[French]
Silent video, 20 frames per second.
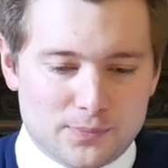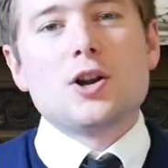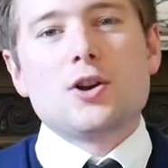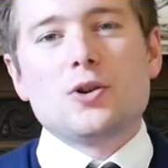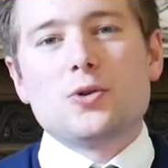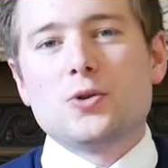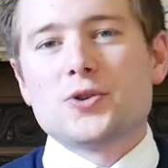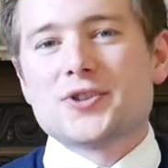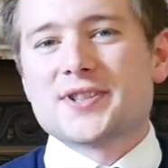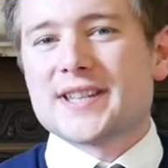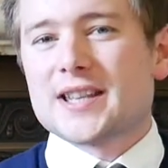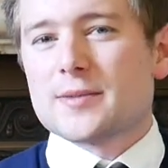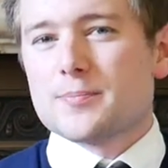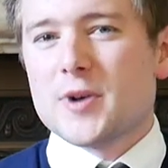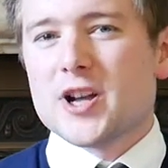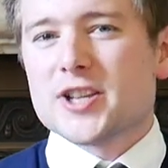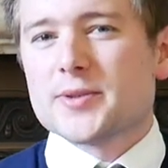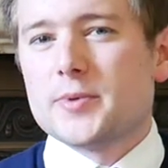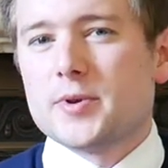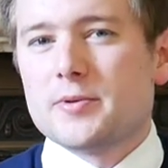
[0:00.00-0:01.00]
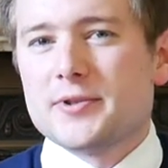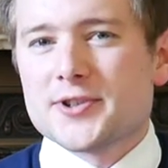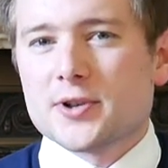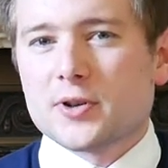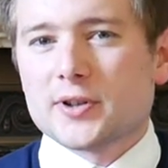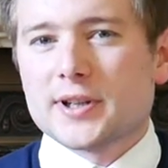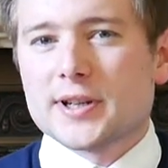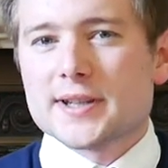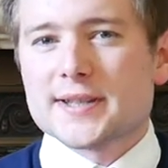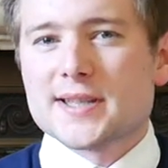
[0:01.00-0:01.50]
Le 7 mars
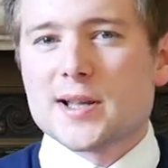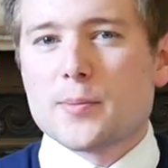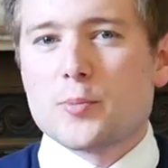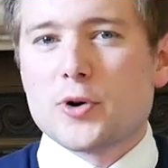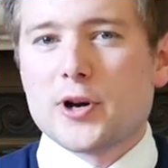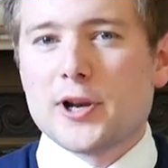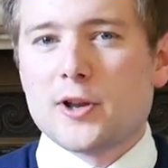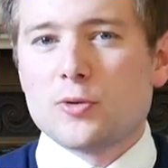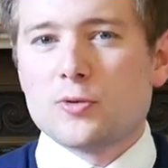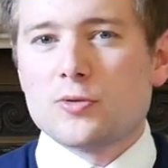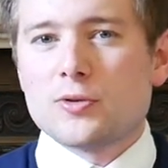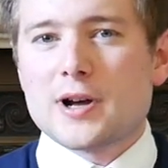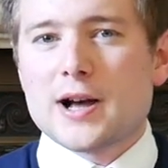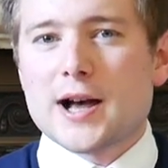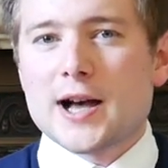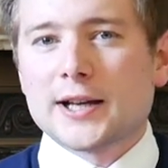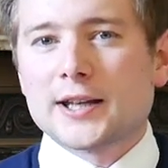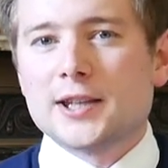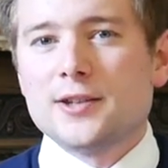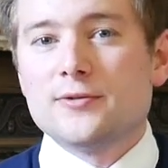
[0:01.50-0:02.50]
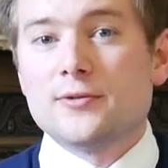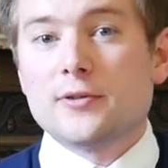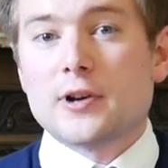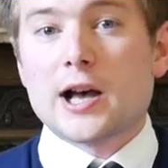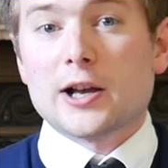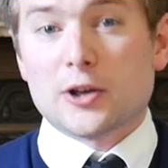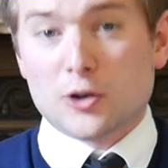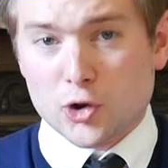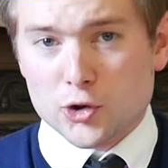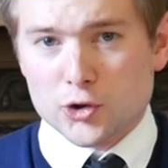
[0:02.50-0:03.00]
1815, Napoléon arrive à
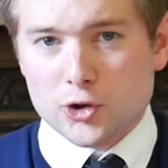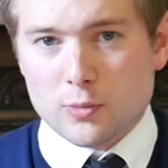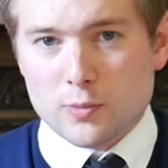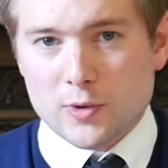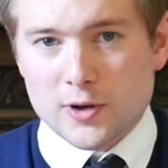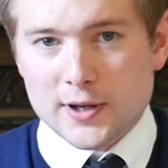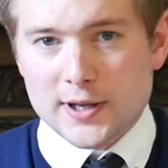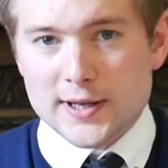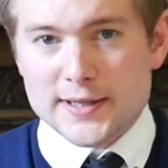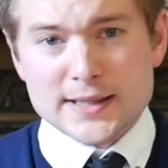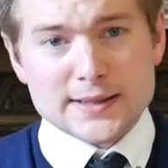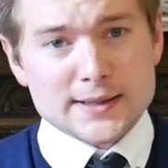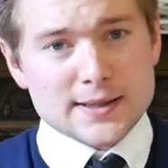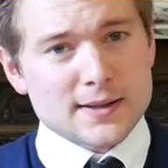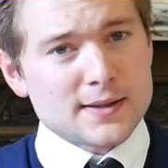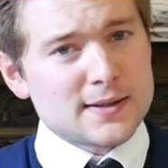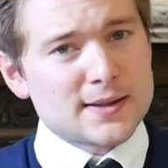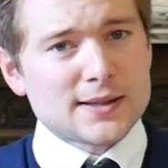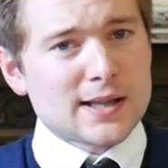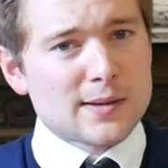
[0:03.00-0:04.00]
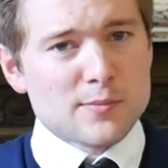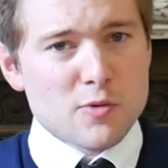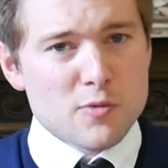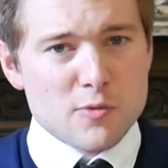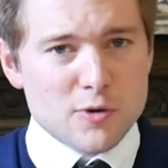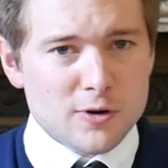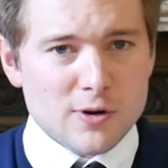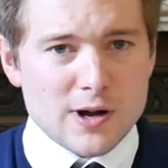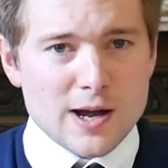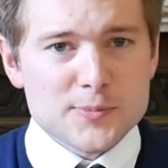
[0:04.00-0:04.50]
Grenoble. Et euh, c'est un
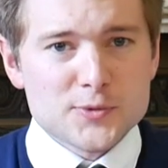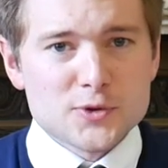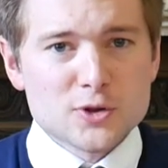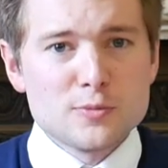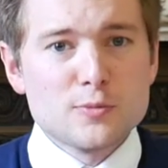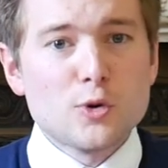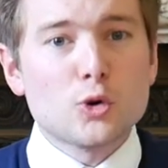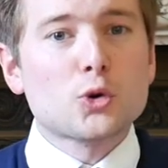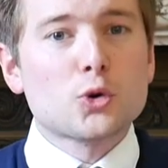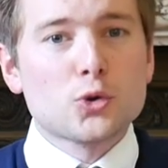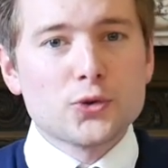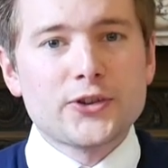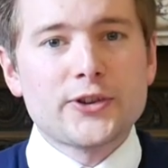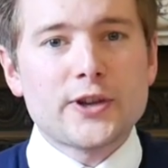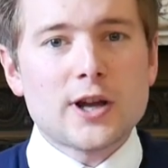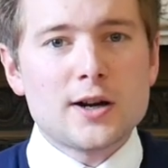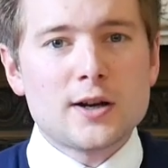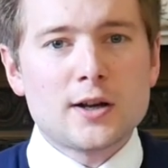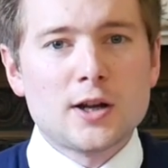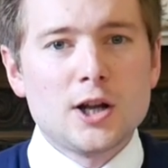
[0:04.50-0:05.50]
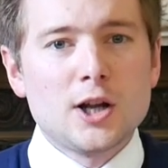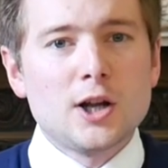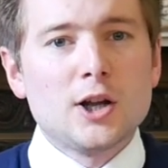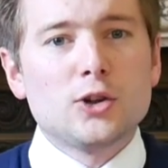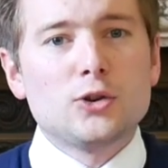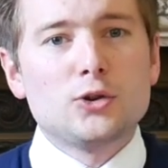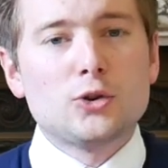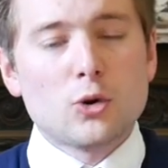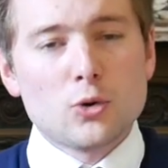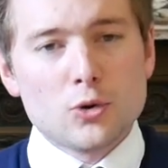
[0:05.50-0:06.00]
moment absolument crucial
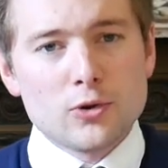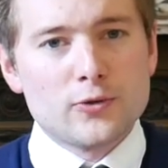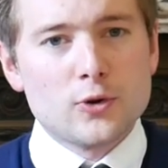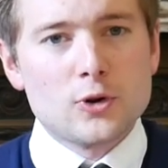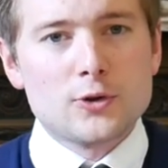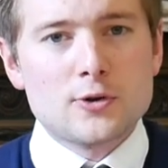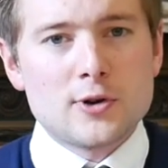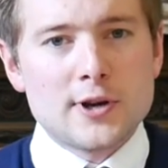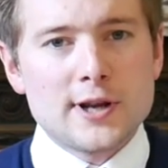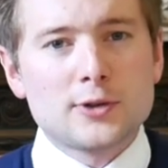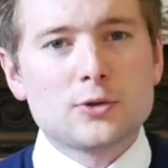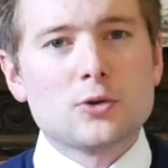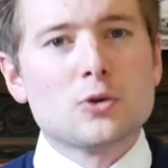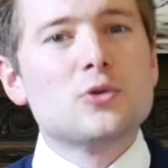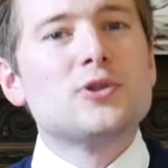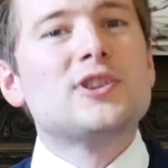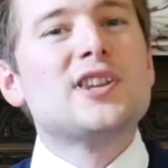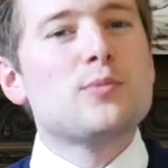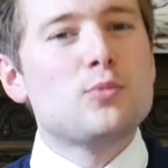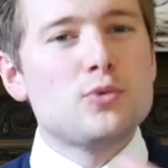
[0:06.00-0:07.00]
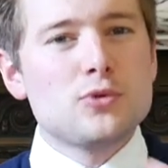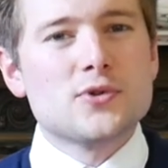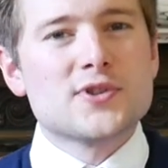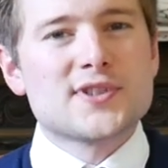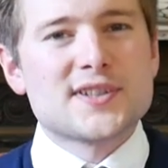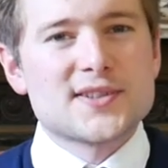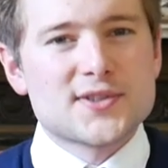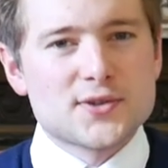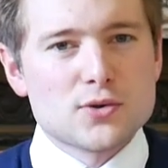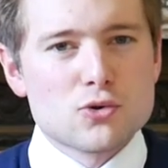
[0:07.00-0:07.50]
dans le vol de l'Aigle, dans le début de ses
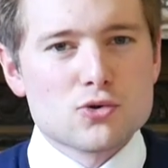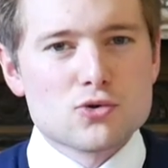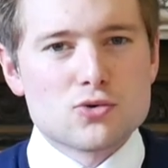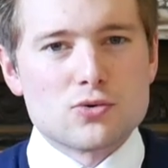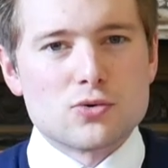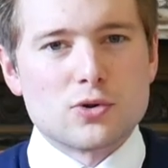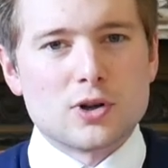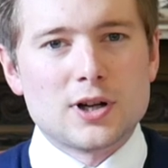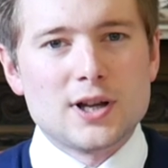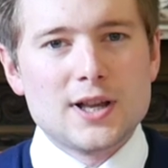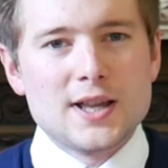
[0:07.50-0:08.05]
100 jours.